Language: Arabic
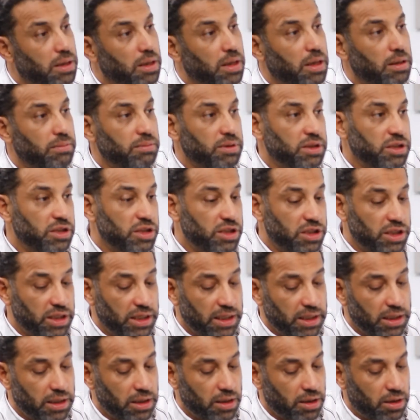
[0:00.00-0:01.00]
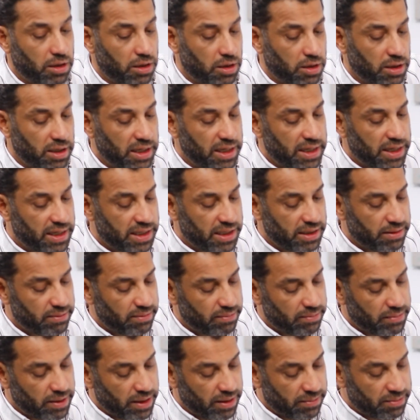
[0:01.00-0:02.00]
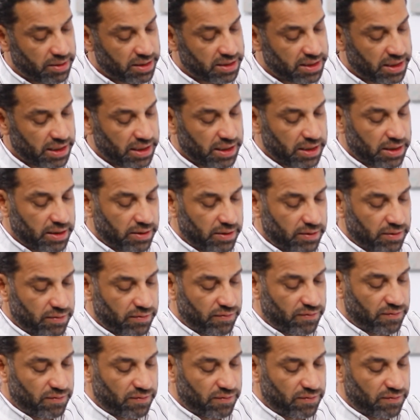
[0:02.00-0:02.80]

قرنيه آه، جديده؟ بنشيل القرنيه القديمه بنعمل زي